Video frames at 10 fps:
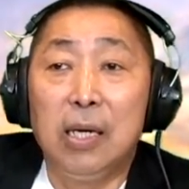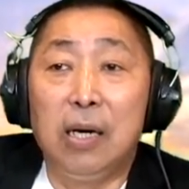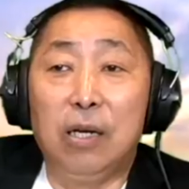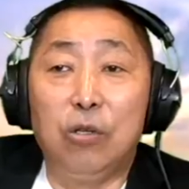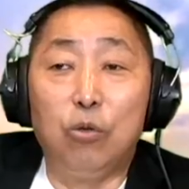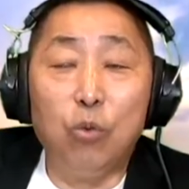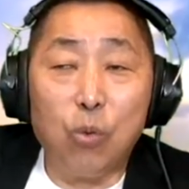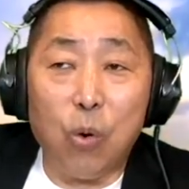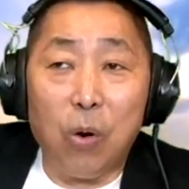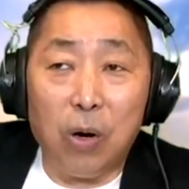呃，如
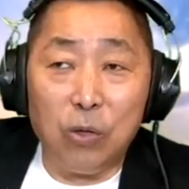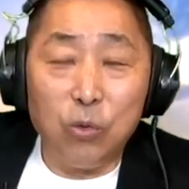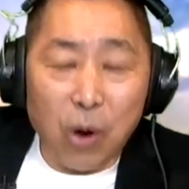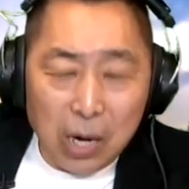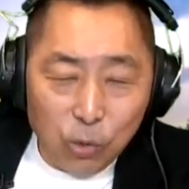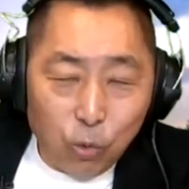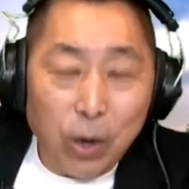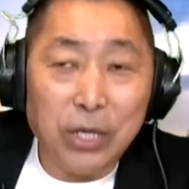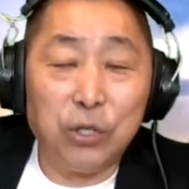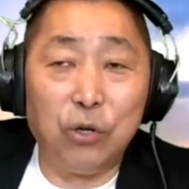果如果很
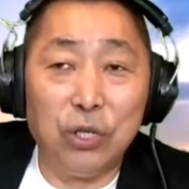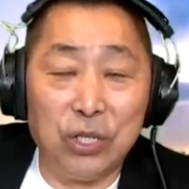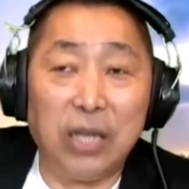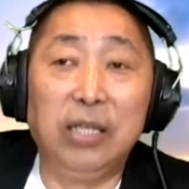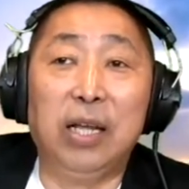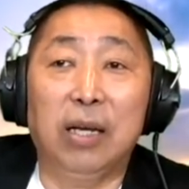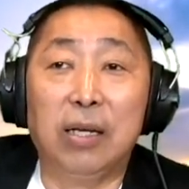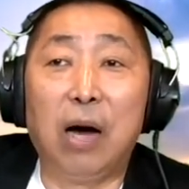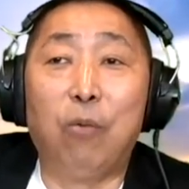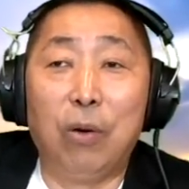贵的时候呢，省一点。
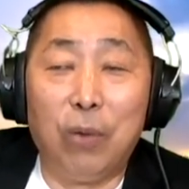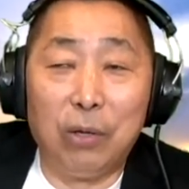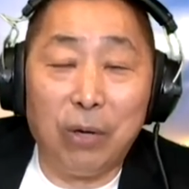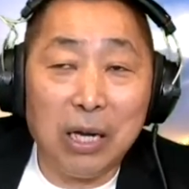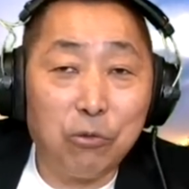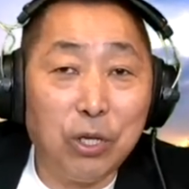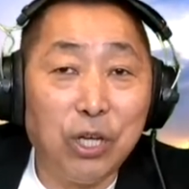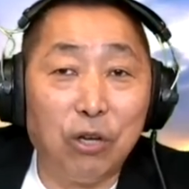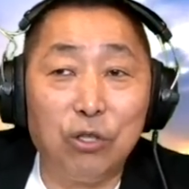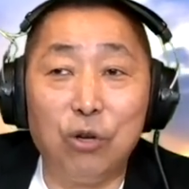那晚晚晚上睡
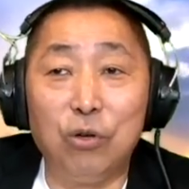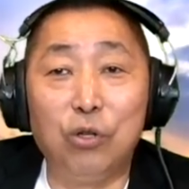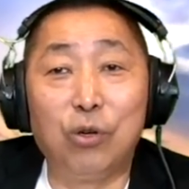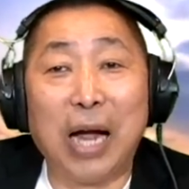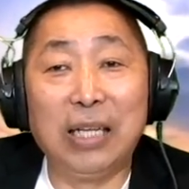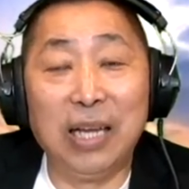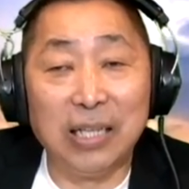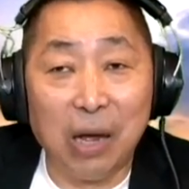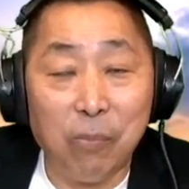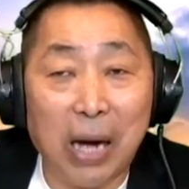觉的时候呢，就盖电
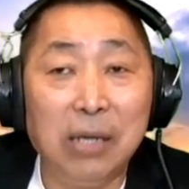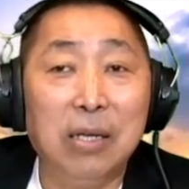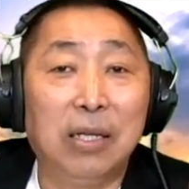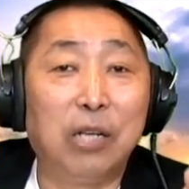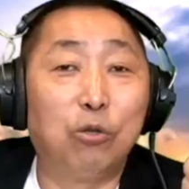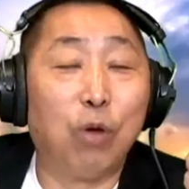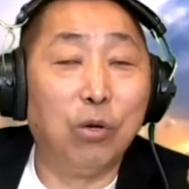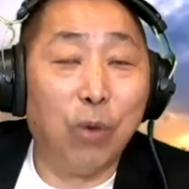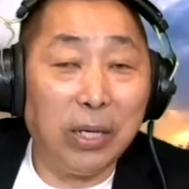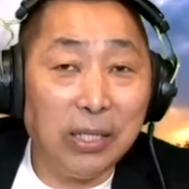毯吧，那就
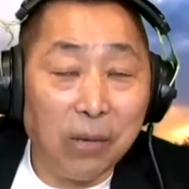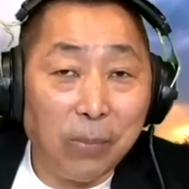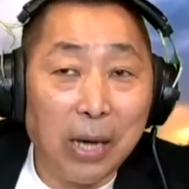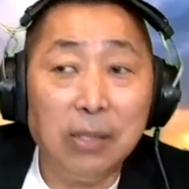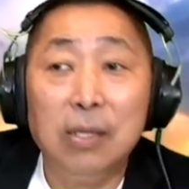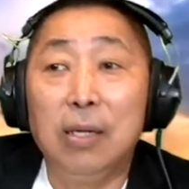穿暖一点吧。